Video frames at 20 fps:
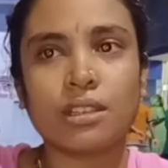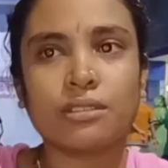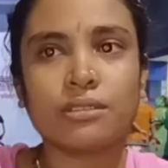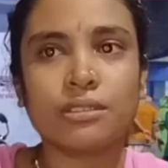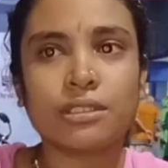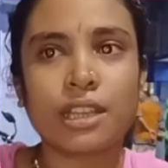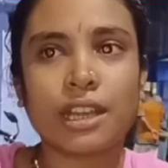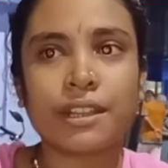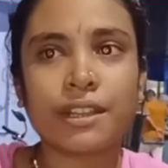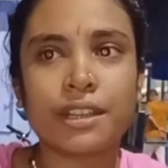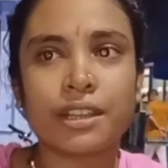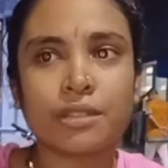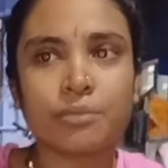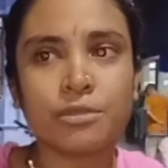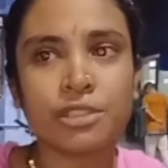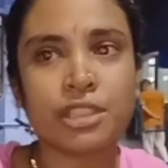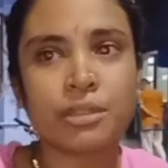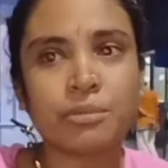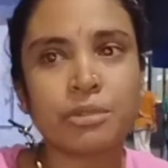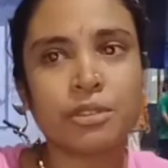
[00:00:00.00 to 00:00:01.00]
এখন দাদা
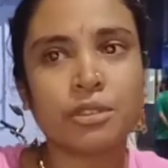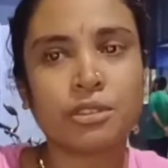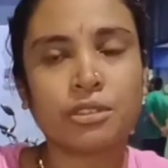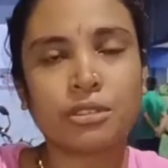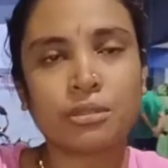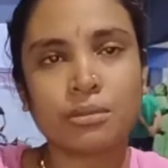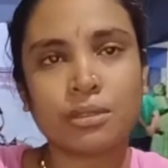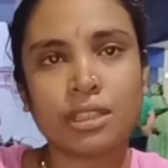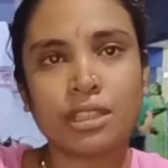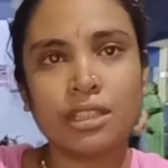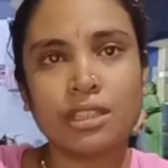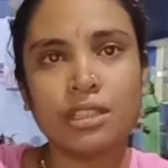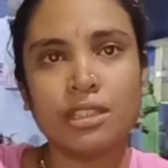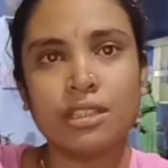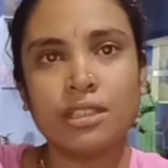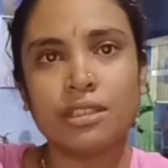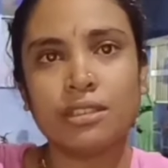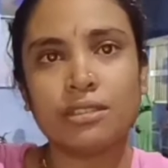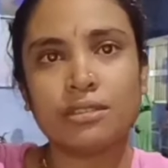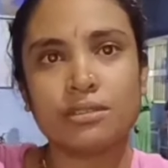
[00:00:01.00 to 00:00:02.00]
বিজেপি করতে বলে
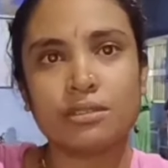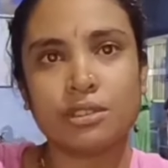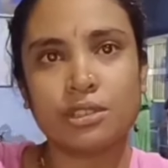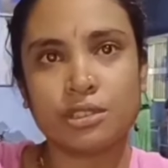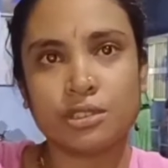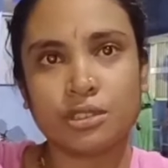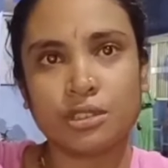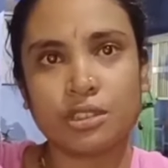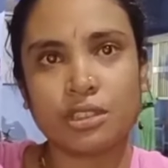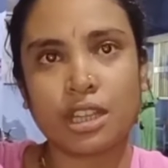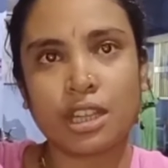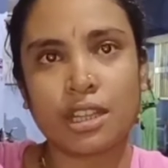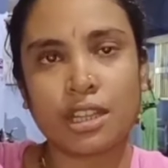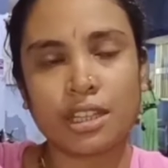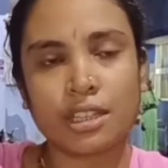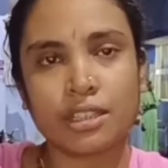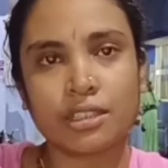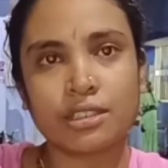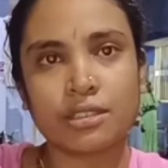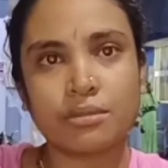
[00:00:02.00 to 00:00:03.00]
ওই জন্য
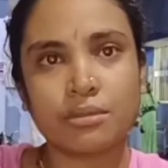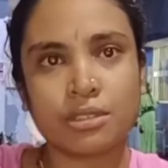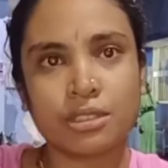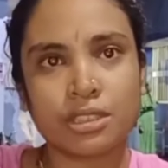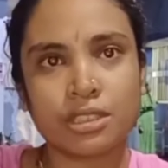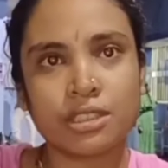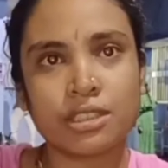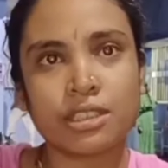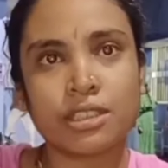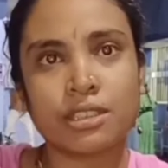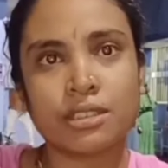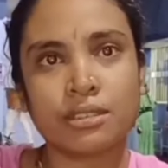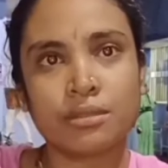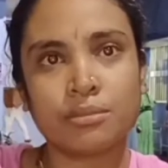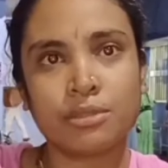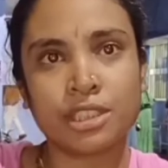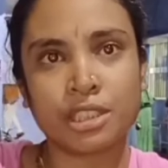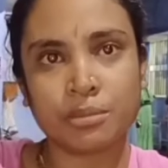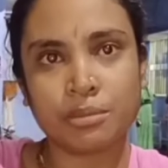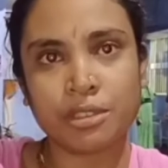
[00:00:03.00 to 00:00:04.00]
দাদাকে এসে বলছে যে
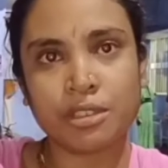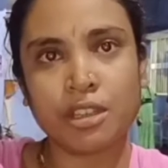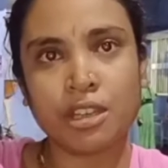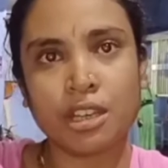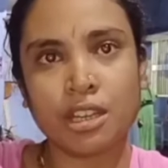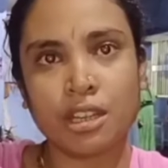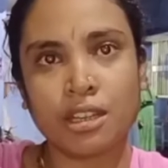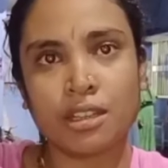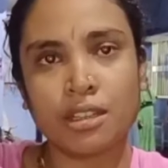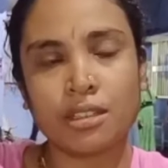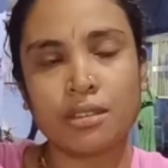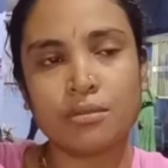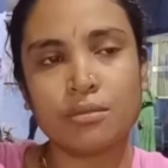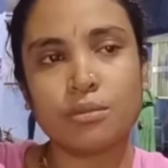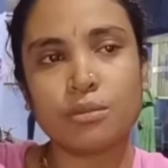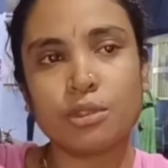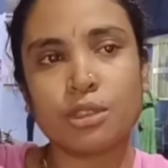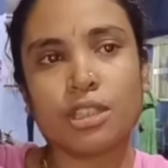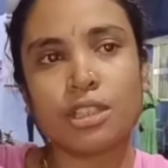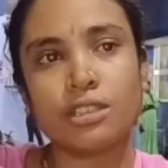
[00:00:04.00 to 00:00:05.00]
বিজেপি করা
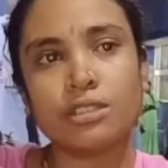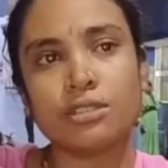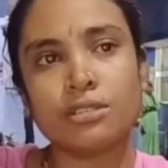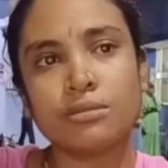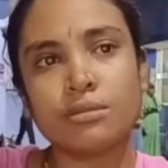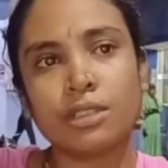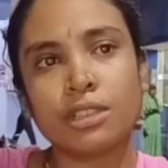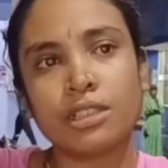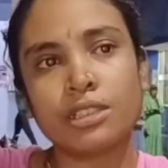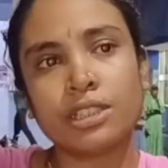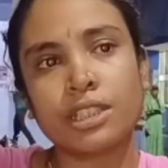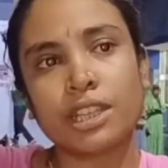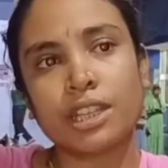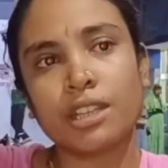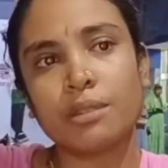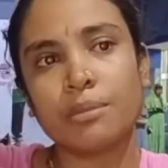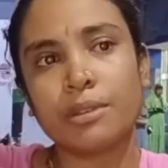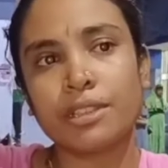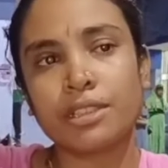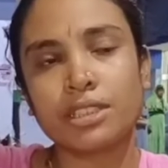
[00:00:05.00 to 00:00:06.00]
বলেই মানে
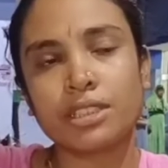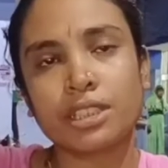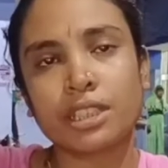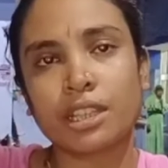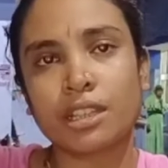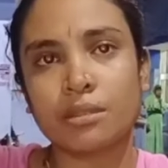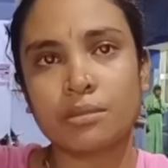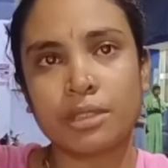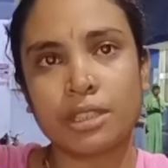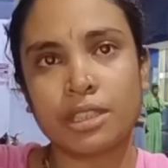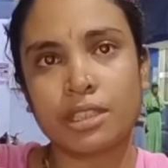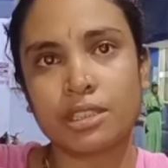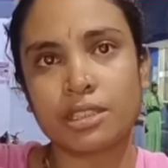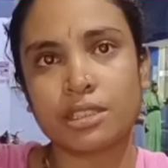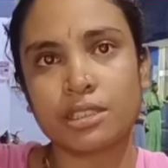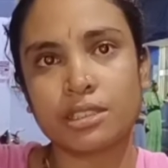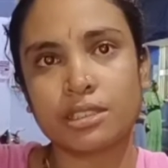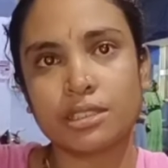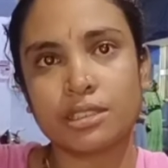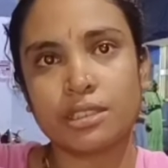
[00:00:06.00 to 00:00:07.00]
যেখানে পেরেছে সেখানে মেরেছে
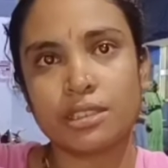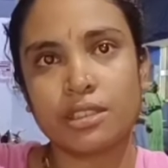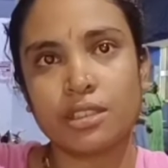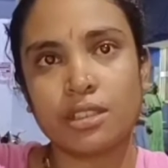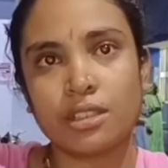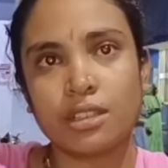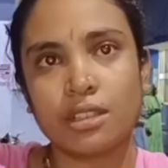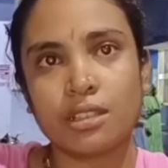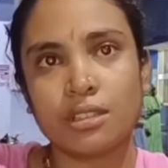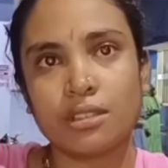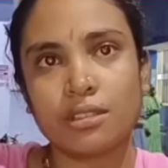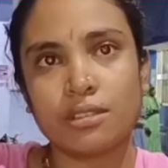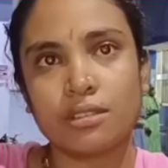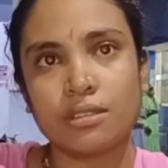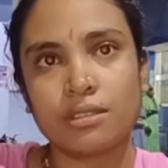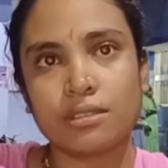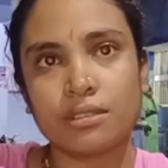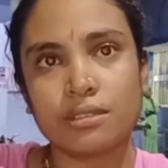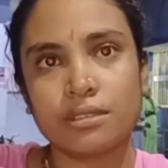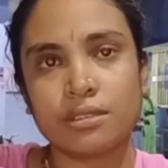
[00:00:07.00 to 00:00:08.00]
ঘটনা কোথায়
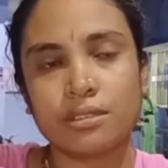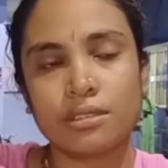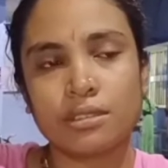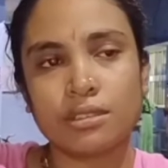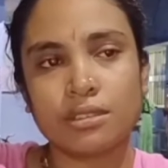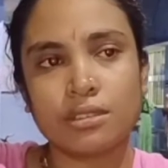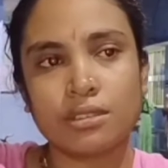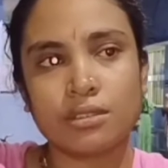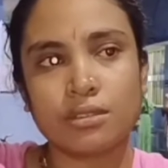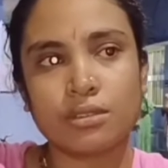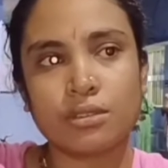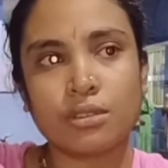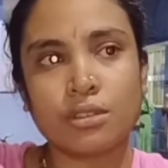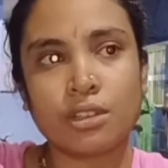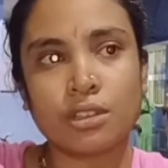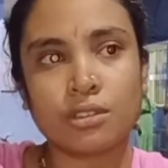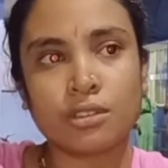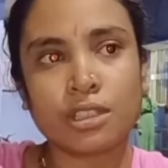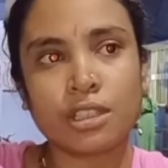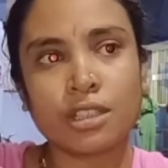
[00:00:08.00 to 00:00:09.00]
ঘটেছে
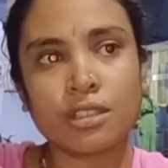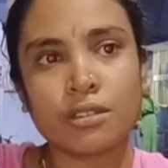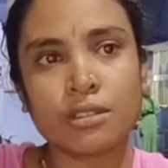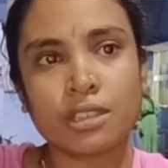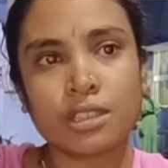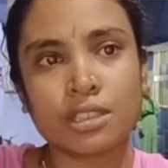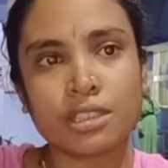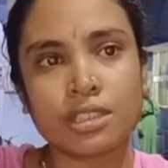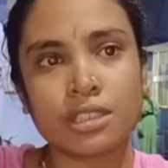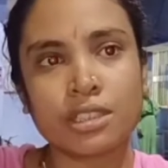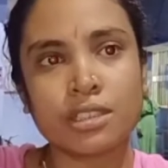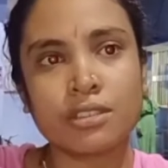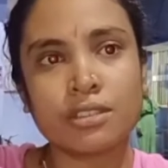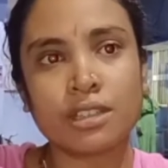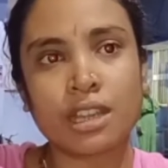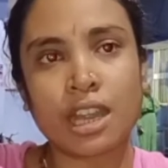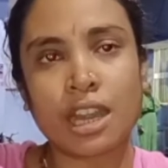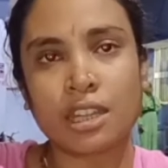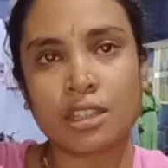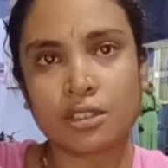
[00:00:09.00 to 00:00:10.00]
ঘটনাটা ঘটেছে
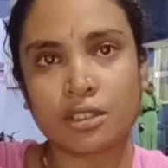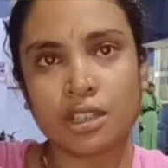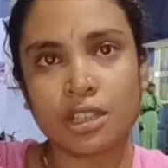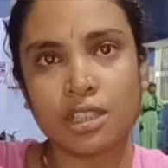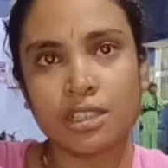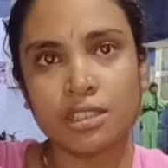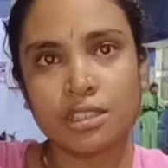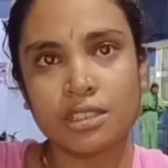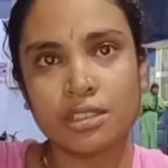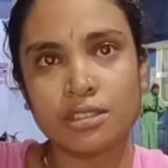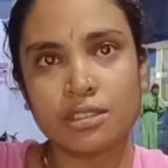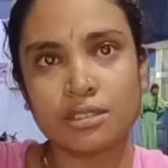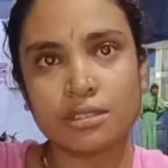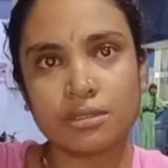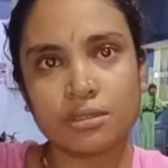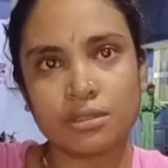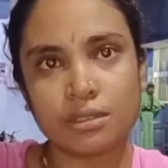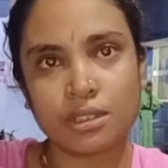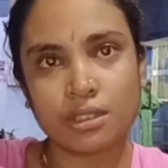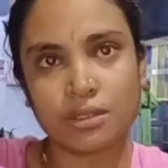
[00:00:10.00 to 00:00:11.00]
আর্ট কলেজ
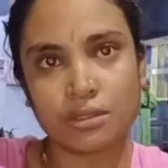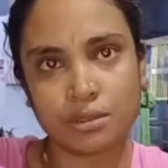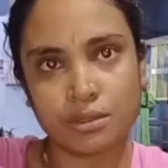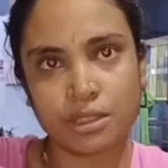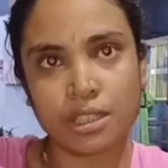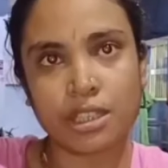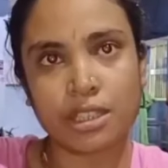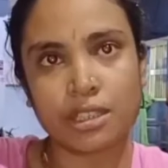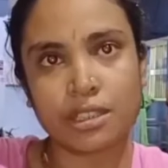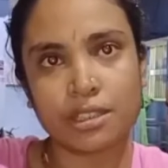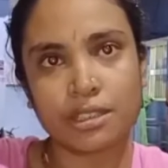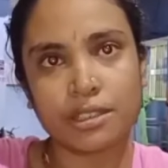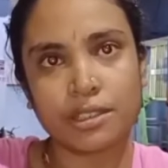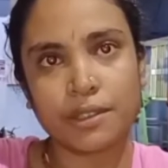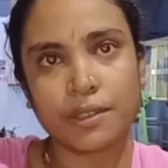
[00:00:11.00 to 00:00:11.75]
ওখানে